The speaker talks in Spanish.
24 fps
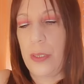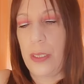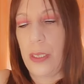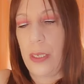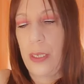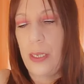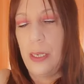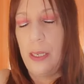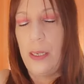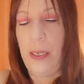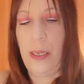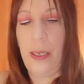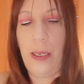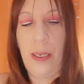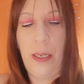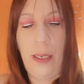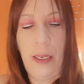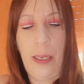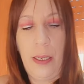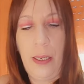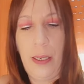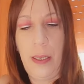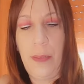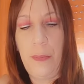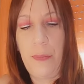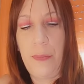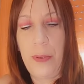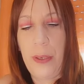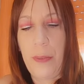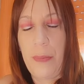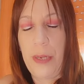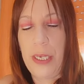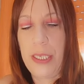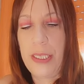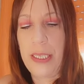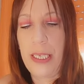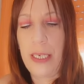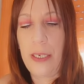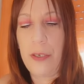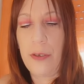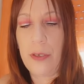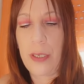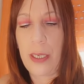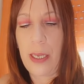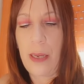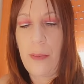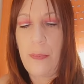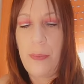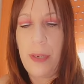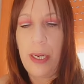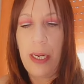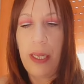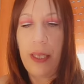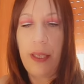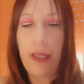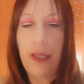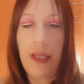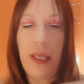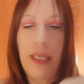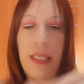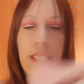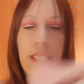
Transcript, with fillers: El primer signo que aparece.